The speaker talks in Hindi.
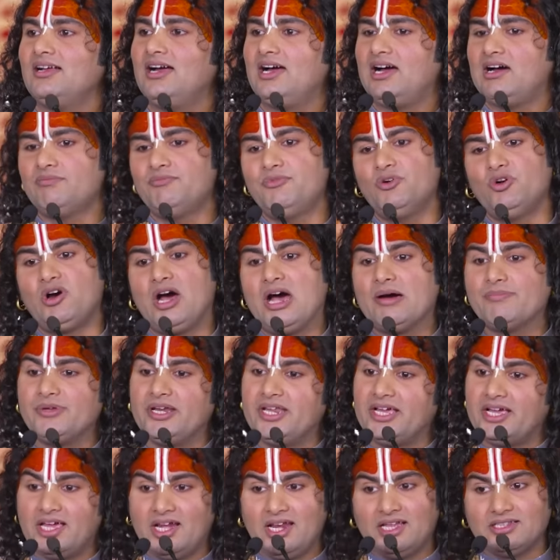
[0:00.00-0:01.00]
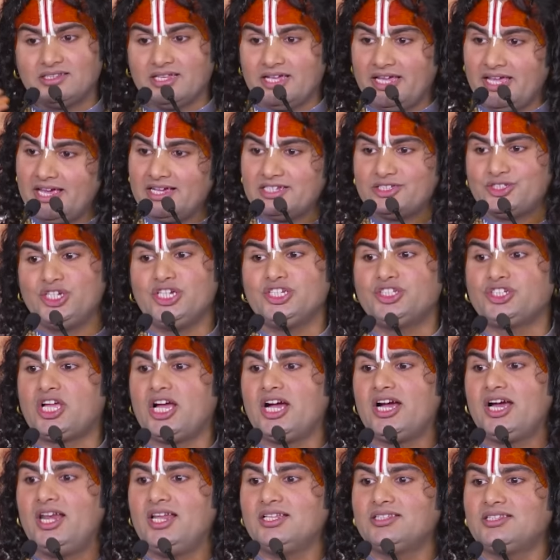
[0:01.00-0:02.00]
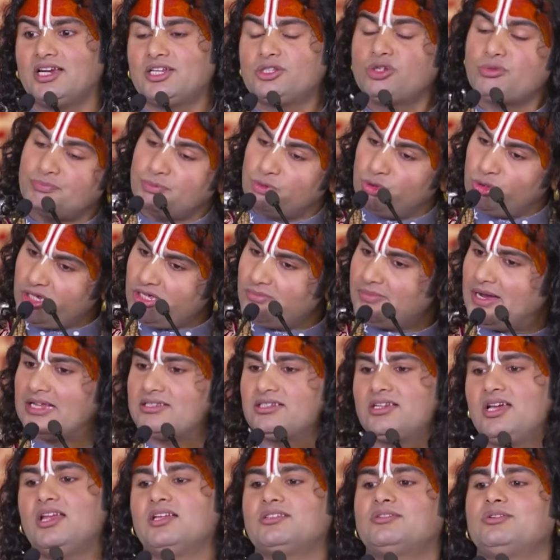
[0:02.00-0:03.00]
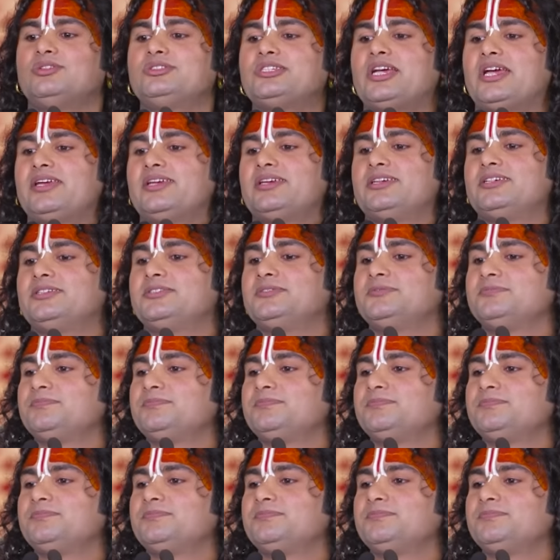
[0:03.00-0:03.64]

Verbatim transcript: अब वो आपने गलत एक चीज का गलत अर्थ तो पूरी बात गलत हो जाएगी